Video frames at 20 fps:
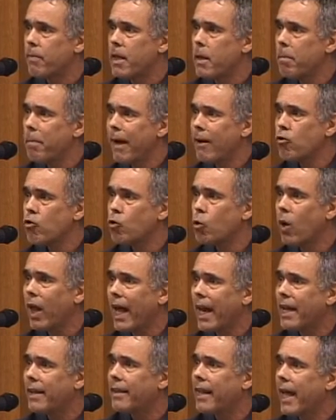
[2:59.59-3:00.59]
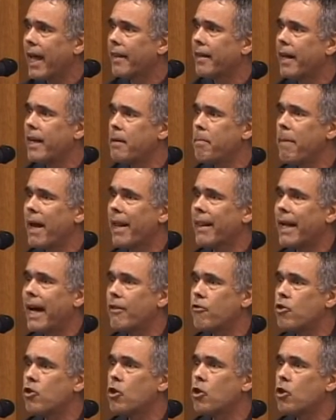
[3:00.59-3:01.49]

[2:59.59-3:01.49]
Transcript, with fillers: em particular a ideia da liberdade de